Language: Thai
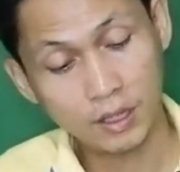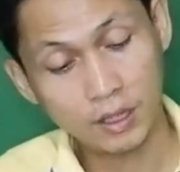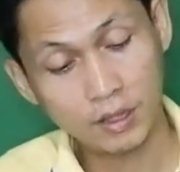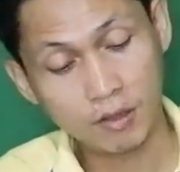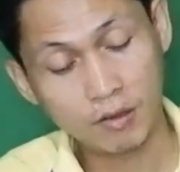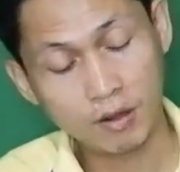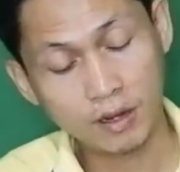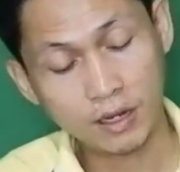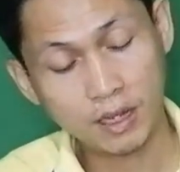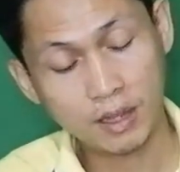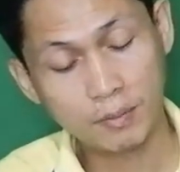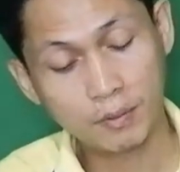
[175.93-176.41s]

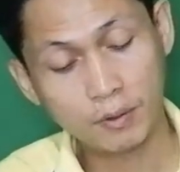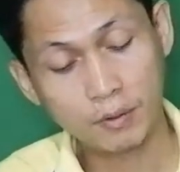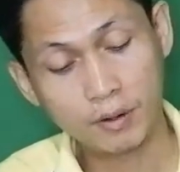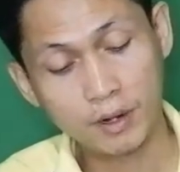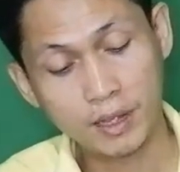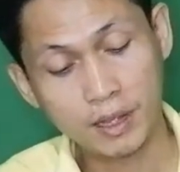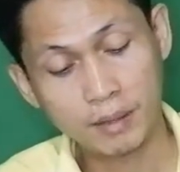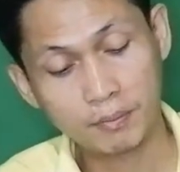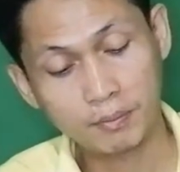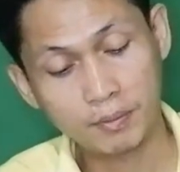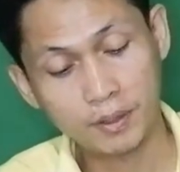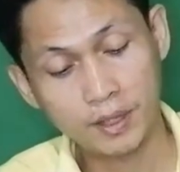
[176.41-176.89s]
ย้อนกลับดู
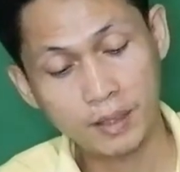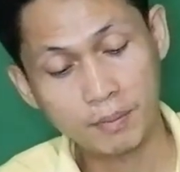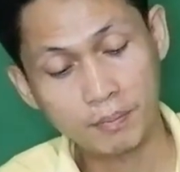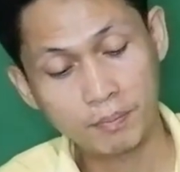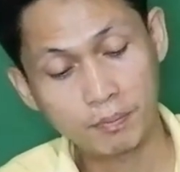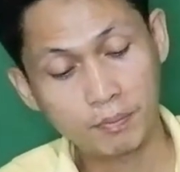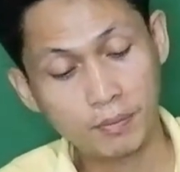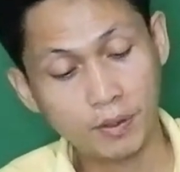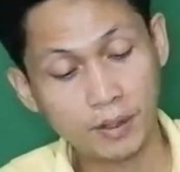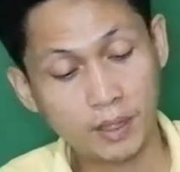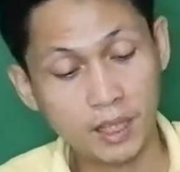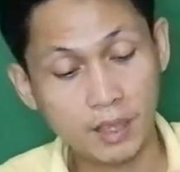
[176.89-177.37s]
นะครับคลิป
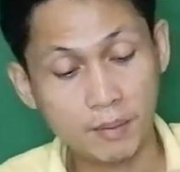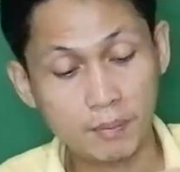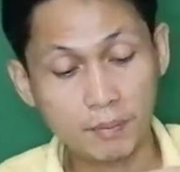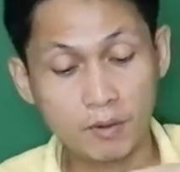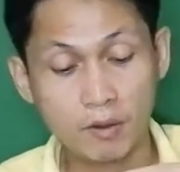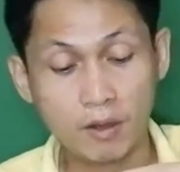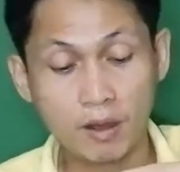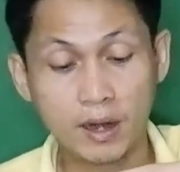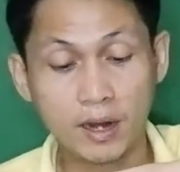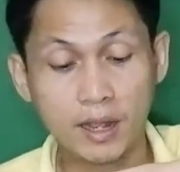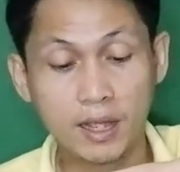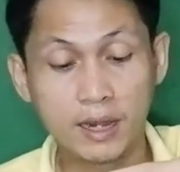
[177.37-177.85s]
คลิป
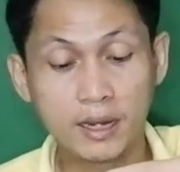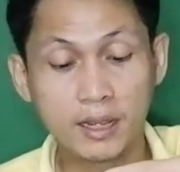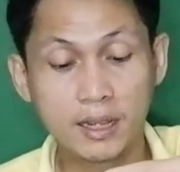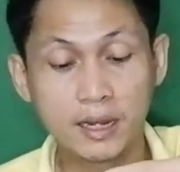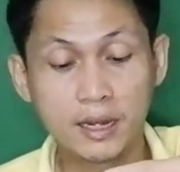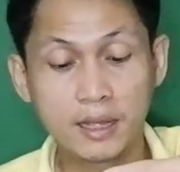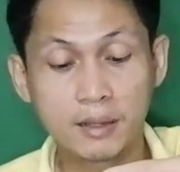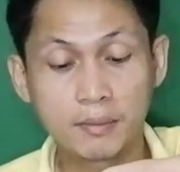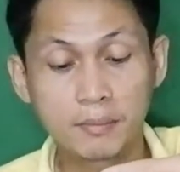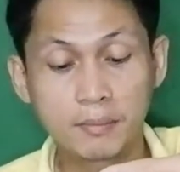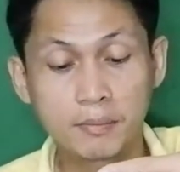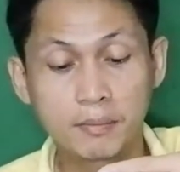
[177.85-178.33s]
ก่อนหน้านี้
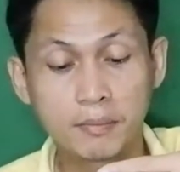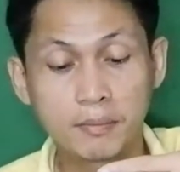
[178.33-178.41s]
นะครับ